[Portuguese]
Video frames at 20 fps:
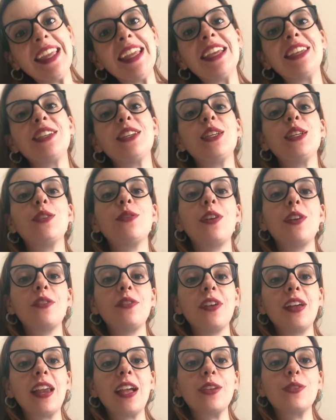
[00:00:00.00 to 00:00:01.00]
e a gente vai
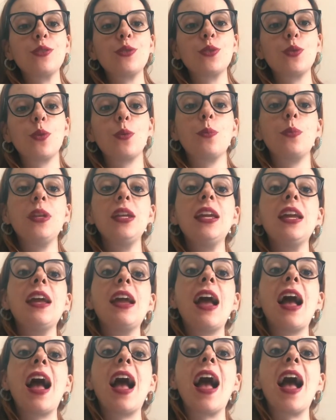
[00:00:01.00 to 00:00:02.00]
falar sobre
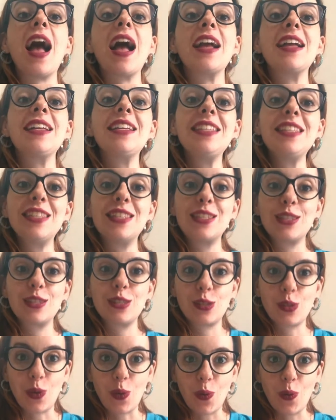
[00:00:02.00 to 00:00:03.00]
a
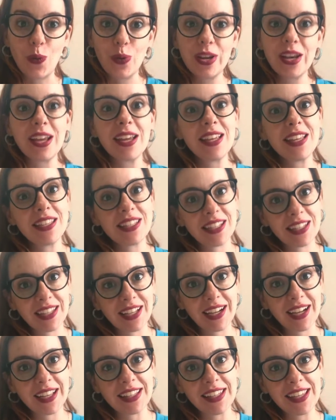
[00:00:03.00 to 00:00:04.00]
história em
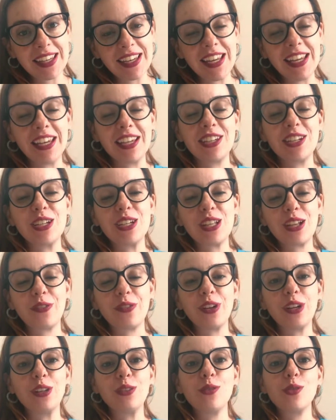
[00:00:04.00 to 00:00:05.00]
Santa Catarina. A gente está
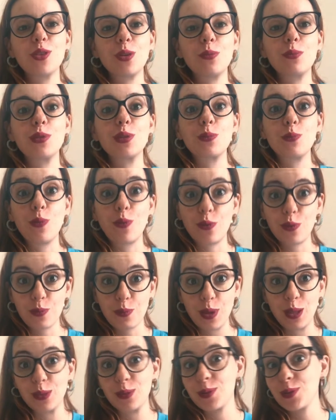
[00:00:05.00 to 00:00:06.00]
falando sobre os
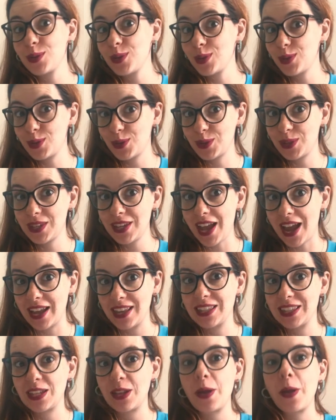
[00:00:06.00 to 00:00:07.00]
movimentos
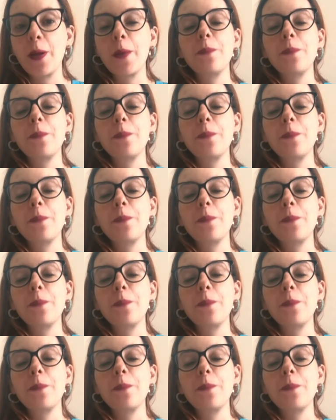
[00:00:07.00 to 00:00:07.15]
sociais.